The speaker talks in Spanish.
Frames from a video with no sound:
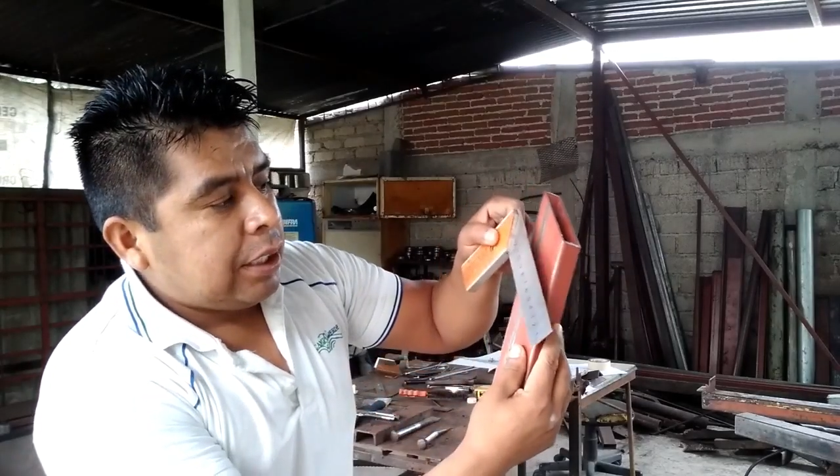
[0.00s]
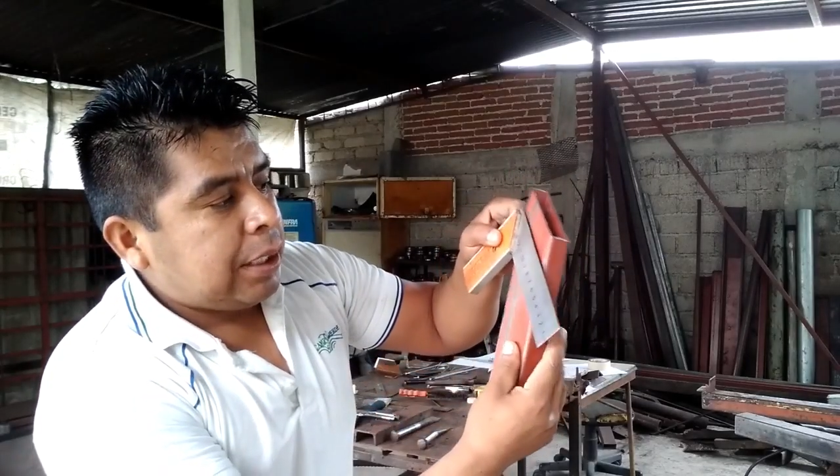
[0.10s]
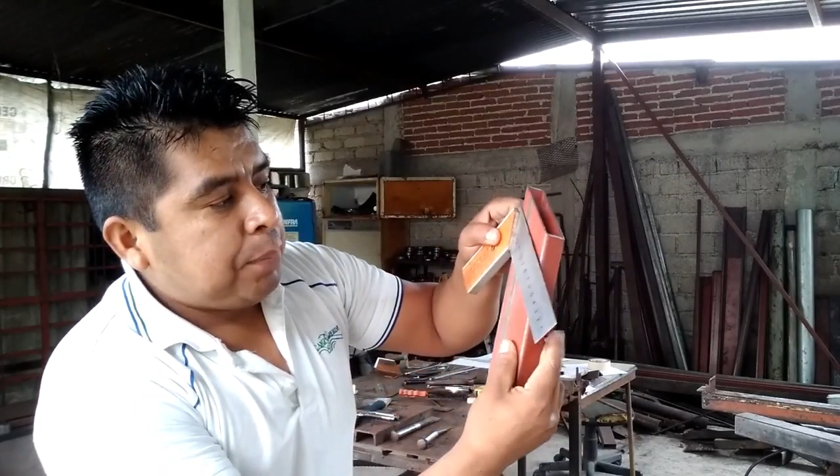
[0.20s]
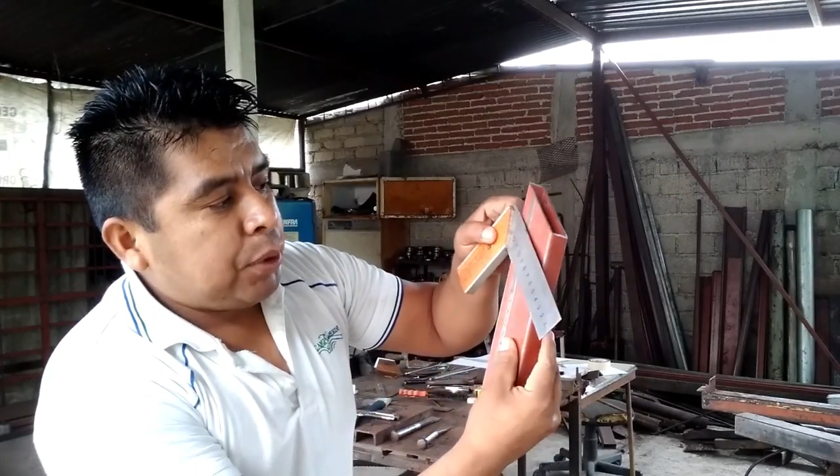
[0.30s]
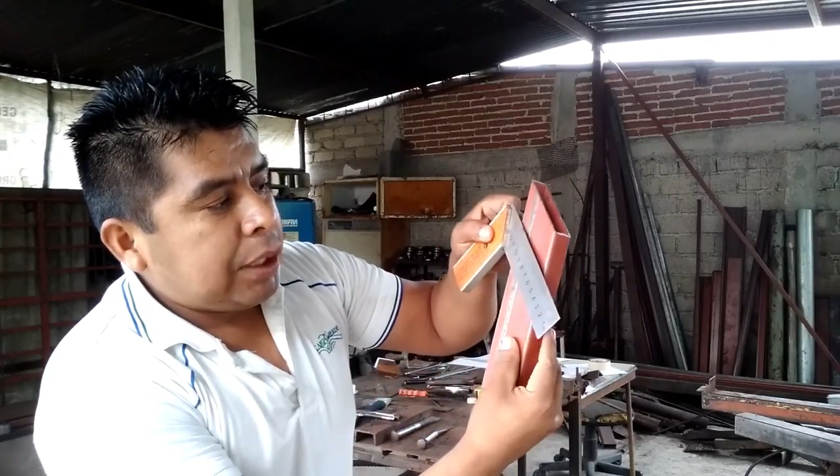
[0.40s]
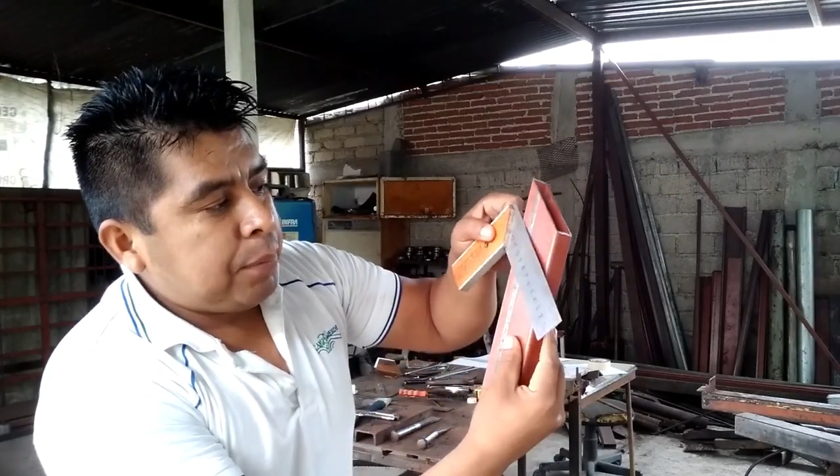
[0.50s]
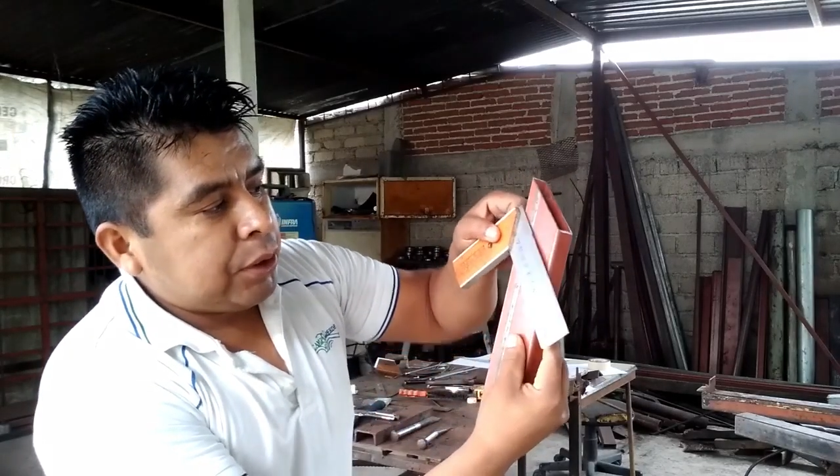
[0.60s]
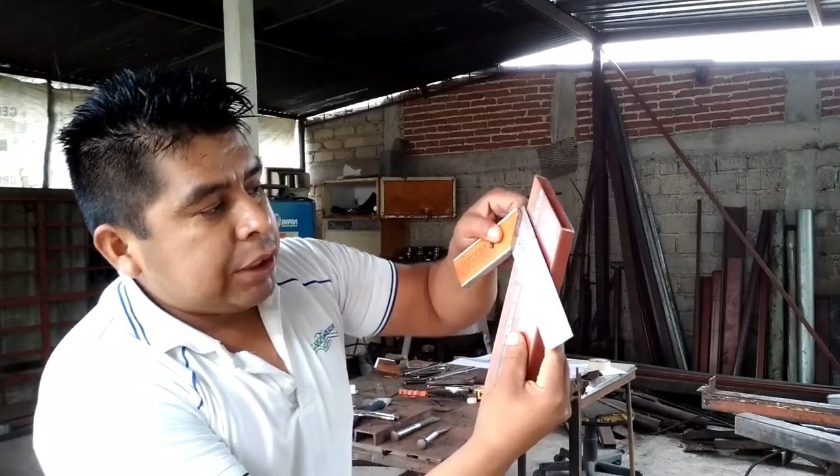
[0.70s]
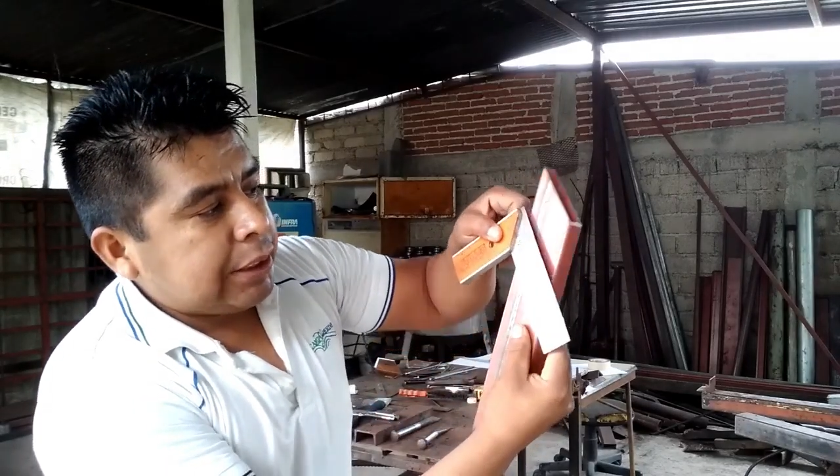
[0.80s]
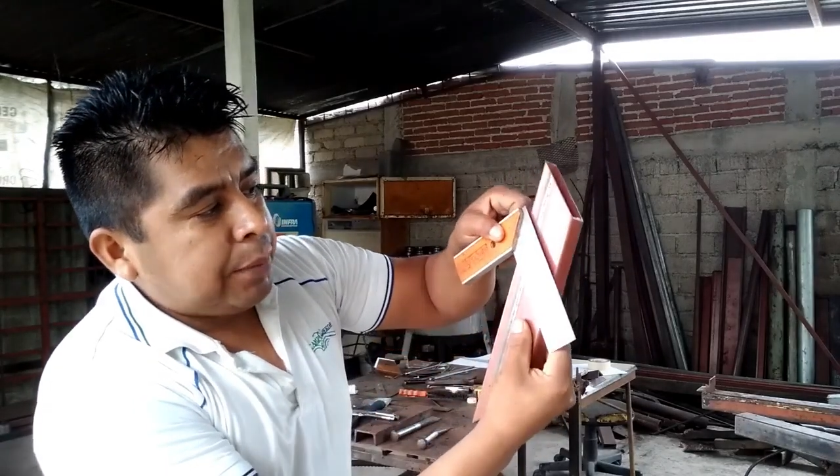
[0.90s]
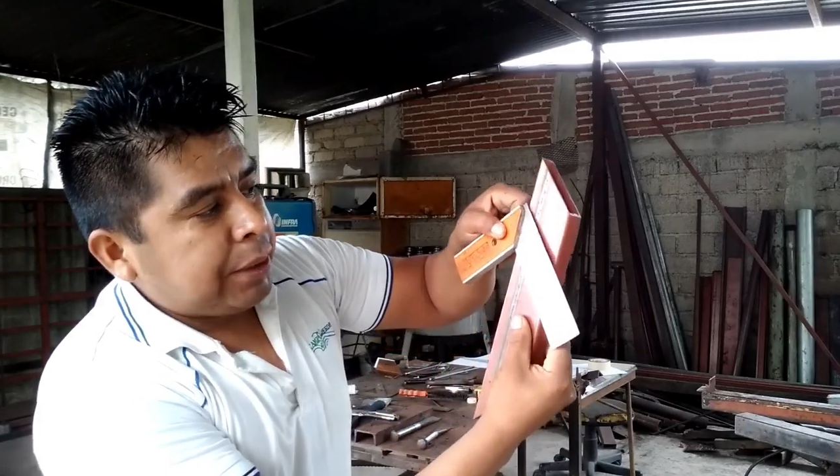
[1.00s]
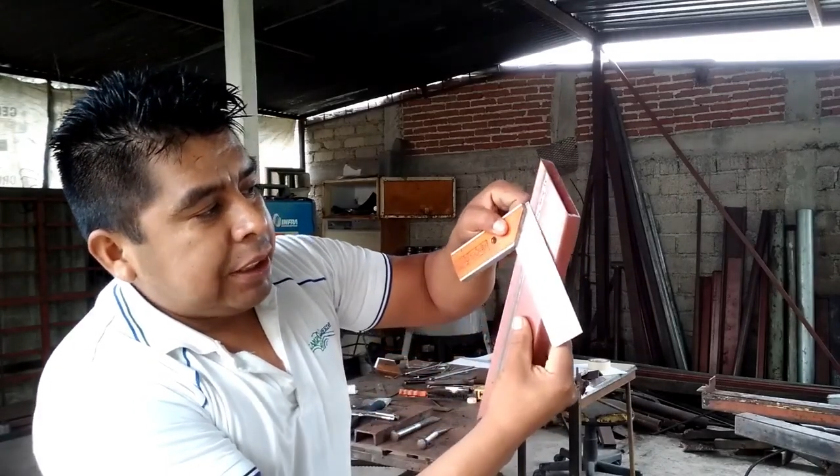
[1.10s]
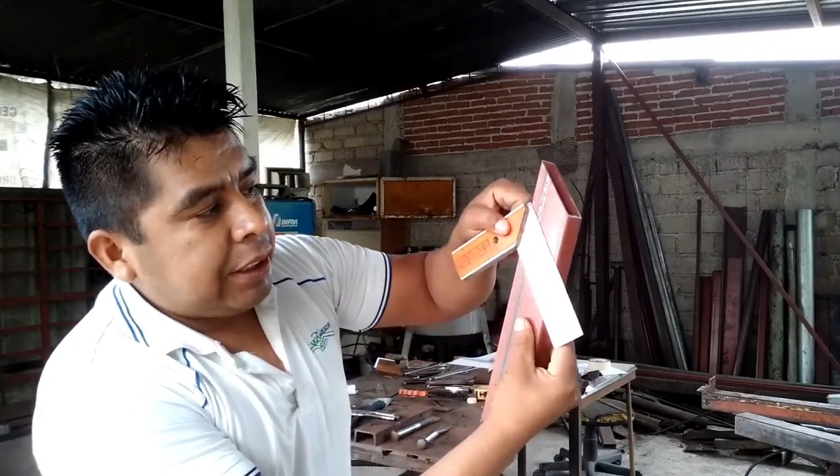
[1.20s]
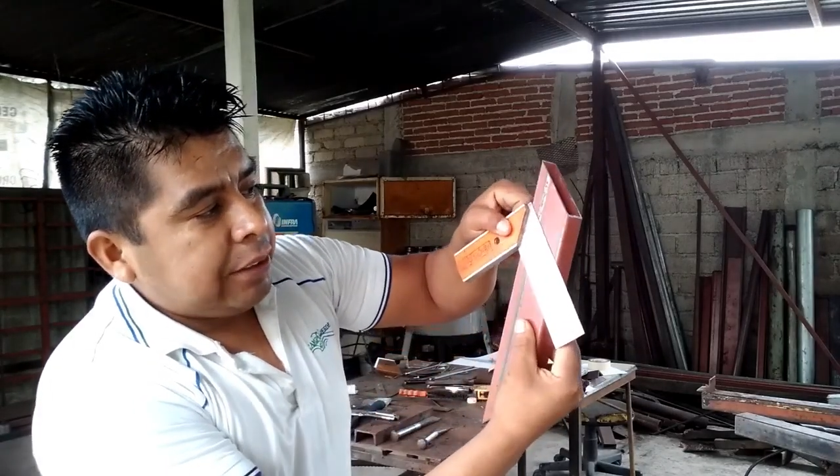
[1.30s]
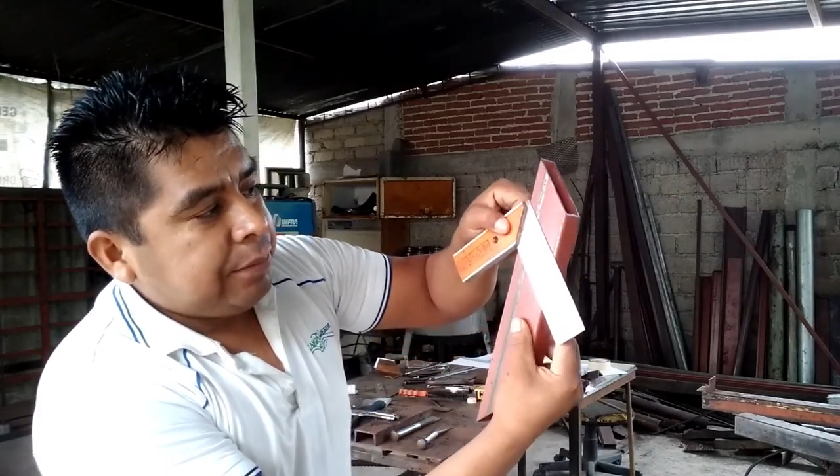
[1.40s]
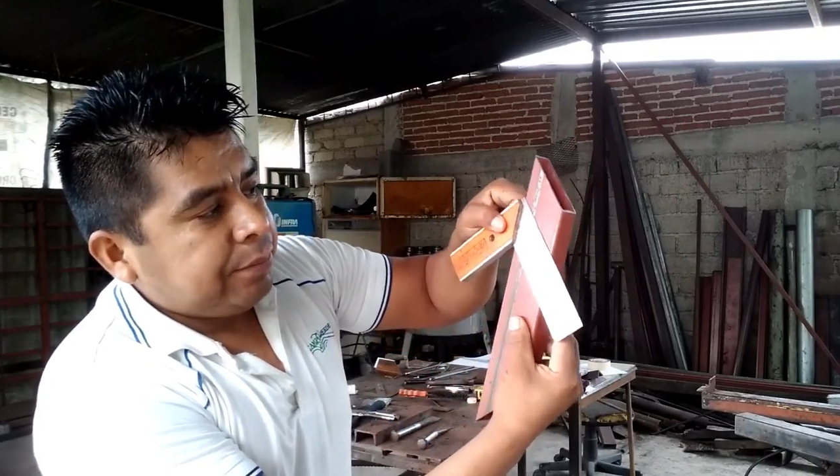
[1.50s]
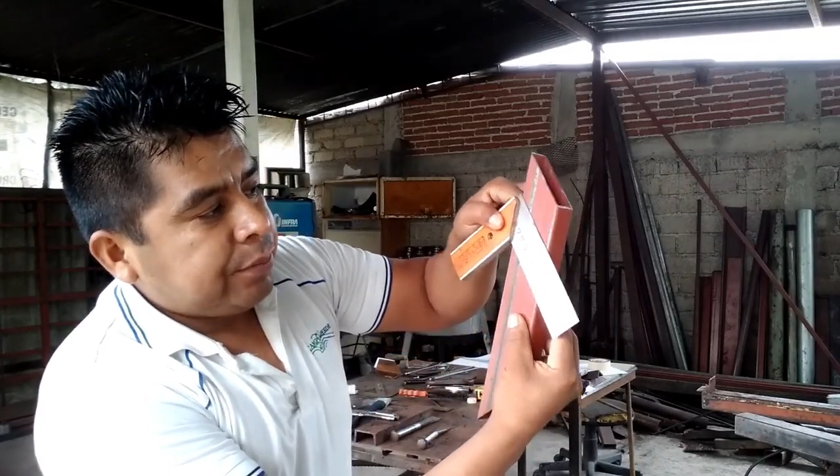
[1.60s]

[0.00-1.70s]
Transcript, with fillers: La apoyamos de esta manera.